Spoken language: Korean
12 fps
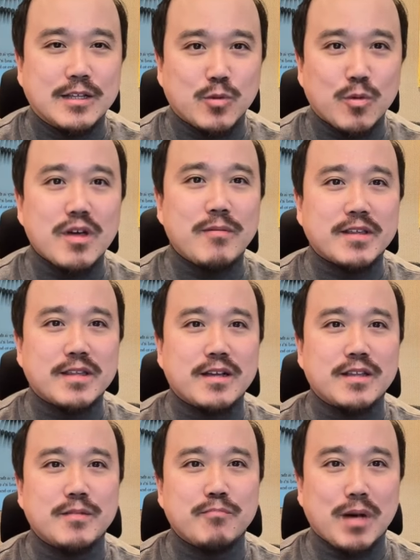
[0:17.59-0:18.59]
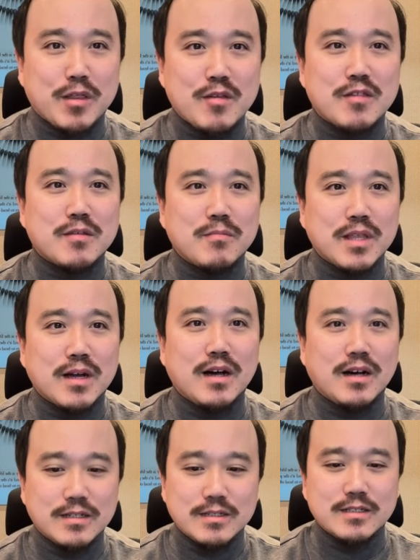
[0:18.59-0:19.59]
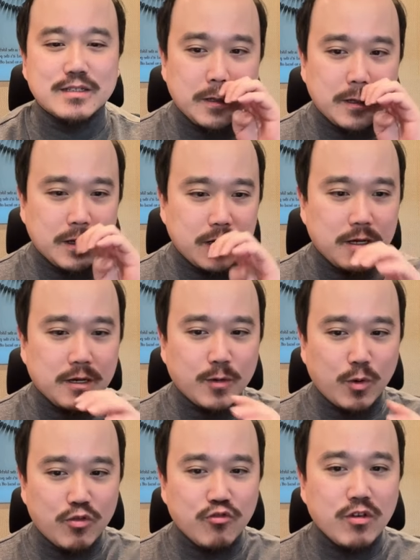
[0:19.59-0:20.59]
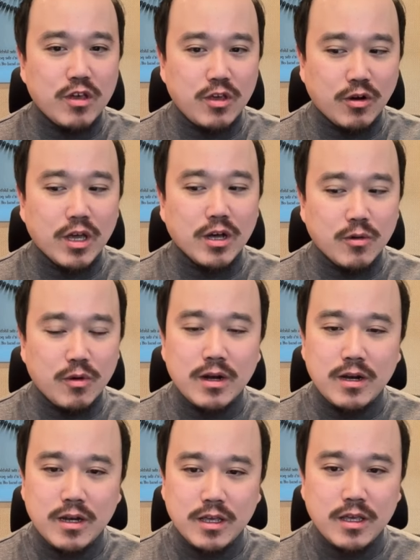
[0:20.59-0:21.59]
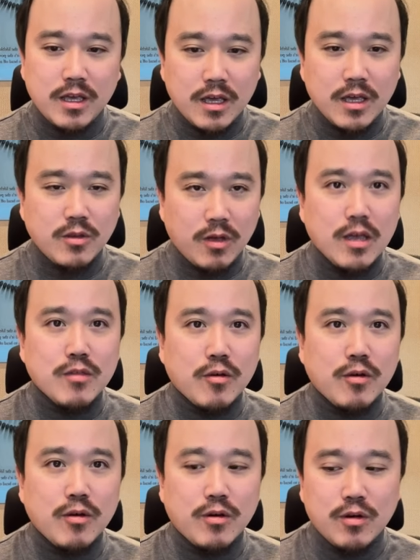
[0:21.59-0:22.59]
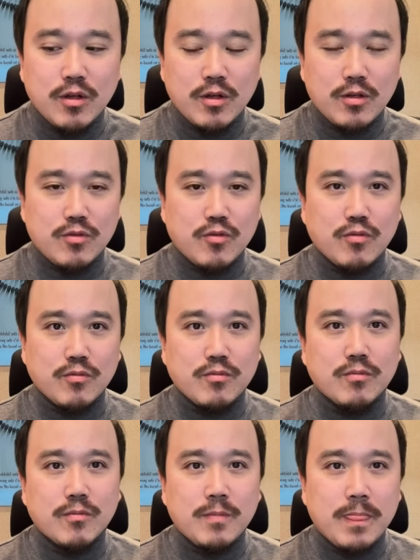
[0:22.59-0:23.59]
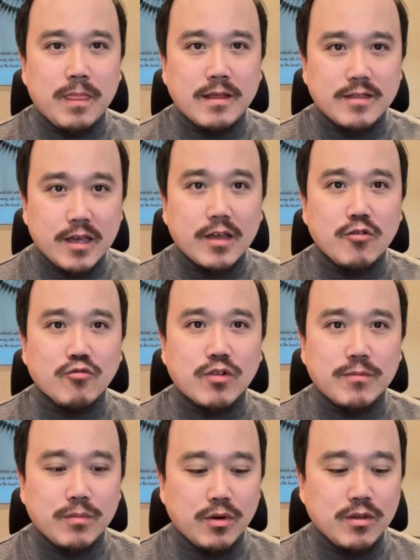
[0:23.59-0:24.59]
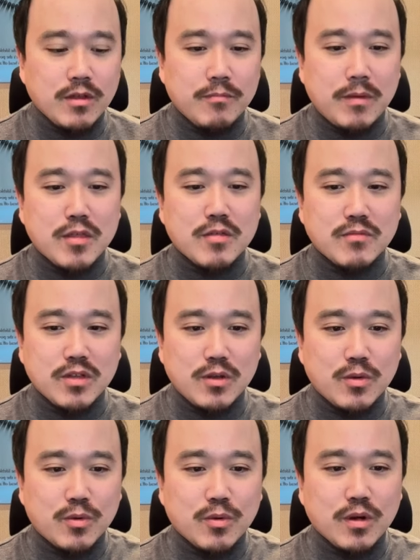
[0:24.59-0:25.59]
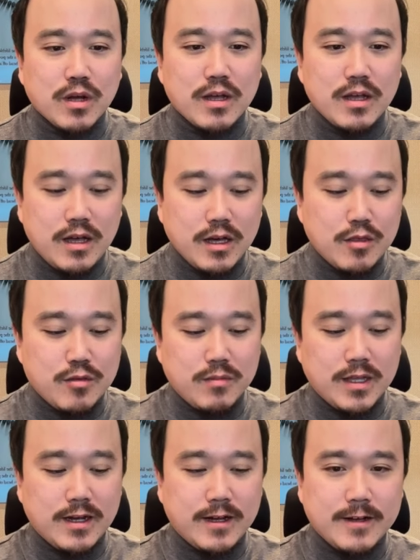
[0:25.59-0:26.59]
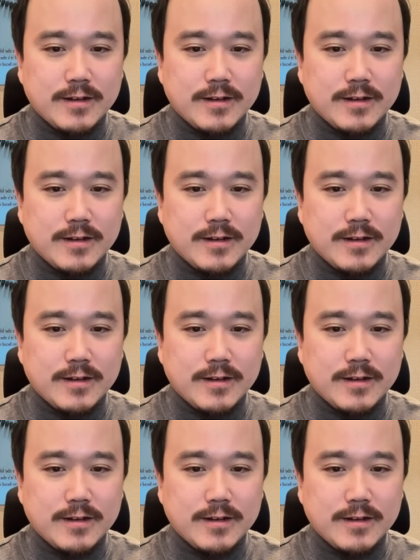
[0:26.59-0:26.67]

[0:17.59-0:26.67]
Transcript: 농사백단 박세진입니다. 에, 고추의 영양관리에 대해서 좀 체계적으로 한번 말씀드리도록 하겠습니다.